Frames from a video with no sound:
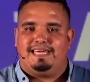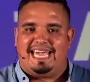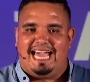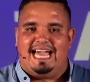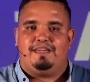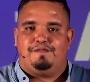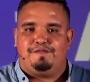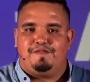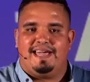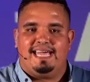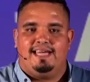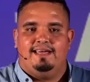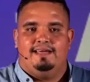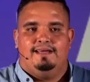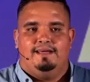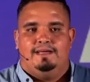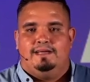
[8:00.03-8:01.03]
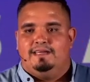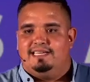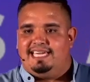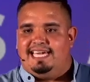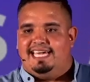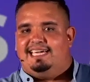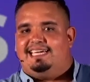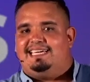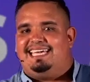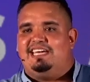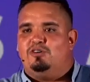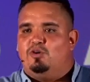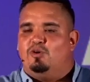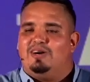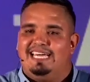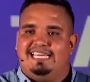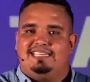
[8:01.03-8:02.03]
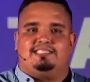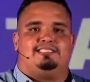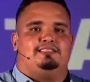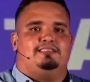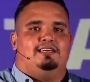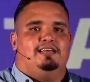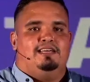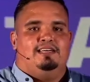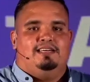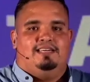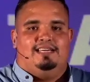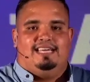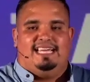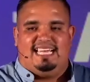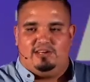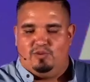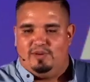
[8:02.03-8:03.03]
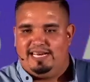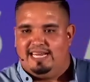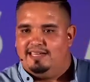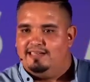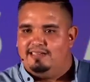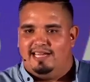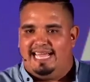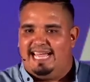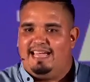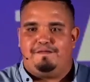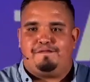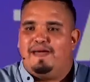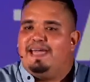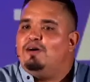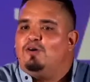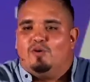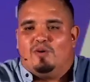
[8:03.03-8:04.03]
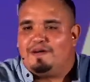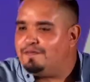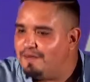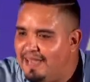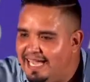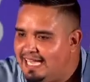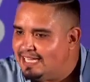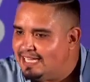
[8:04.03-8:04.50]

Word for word: hay fe que, que, no es genuina. ¿Es fe o no es fe?